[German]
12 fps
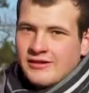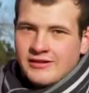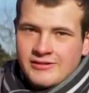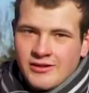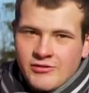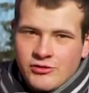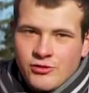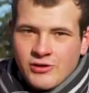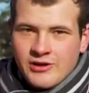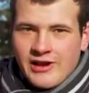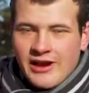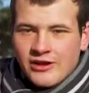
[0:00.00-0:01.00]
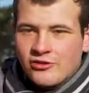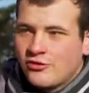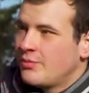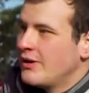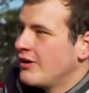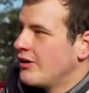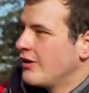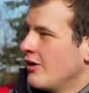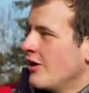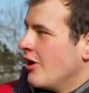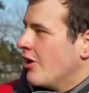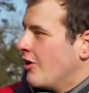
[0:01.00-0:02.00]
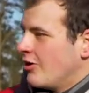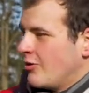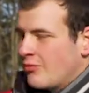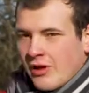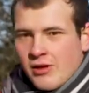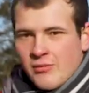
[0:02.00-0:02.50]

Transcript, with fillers: Hier sehen wir schöne Klangspiele. Ähm,